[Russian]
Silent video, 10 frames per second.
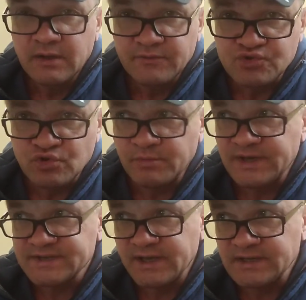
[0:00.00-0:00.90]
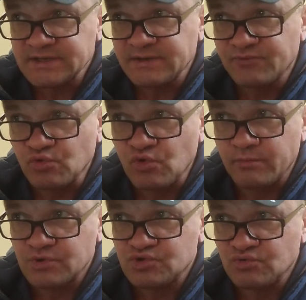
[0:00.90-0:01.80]
В чем риск? Риск в
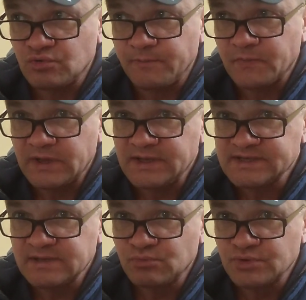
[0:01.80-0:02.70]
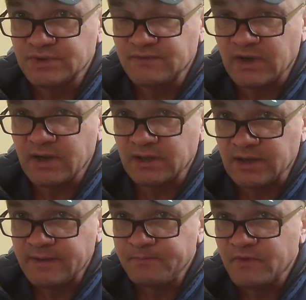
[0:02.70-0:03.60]
том, что если будет два
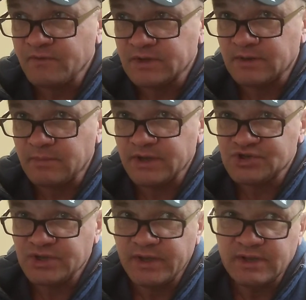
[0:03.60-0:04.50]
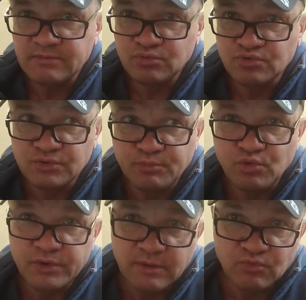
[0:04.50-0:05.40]
гола в этом матче, и они будут по
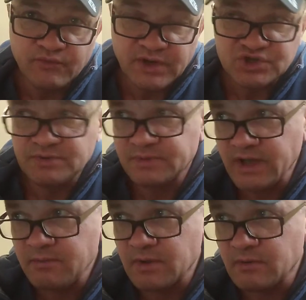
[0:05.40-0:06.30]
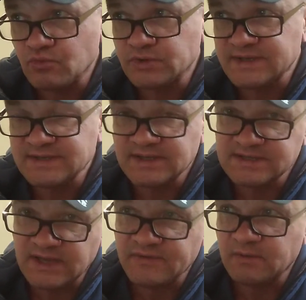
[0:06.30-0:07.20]
одному в каждом тайме, у нас эта
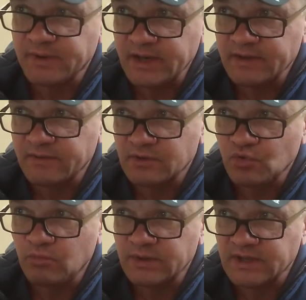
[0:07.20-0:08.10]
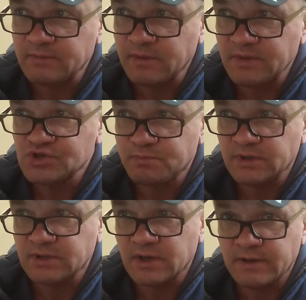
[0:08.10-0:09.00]
ставка проигрывает. Оба тайма меньше
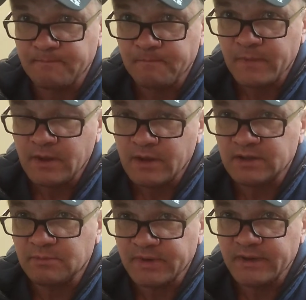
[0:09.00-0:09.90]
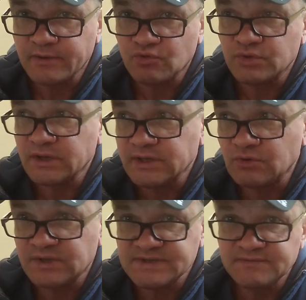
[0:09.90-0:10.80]
полтора. Она проигрывает. Но тогда
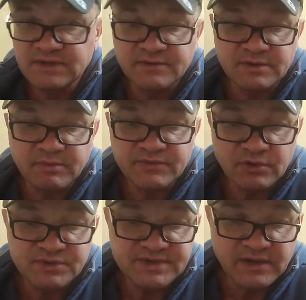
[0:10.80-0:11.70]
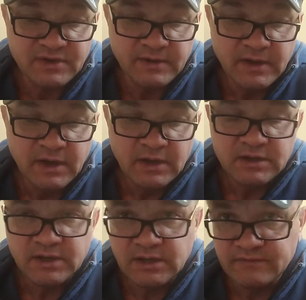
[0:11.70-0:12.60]
у нас выигрывает, повторюсь, ставка
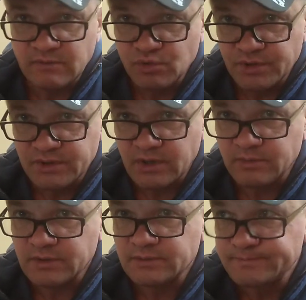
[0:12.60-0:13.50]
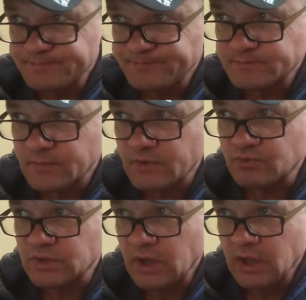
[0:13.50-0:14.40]
голы в обоих таймах. Вот.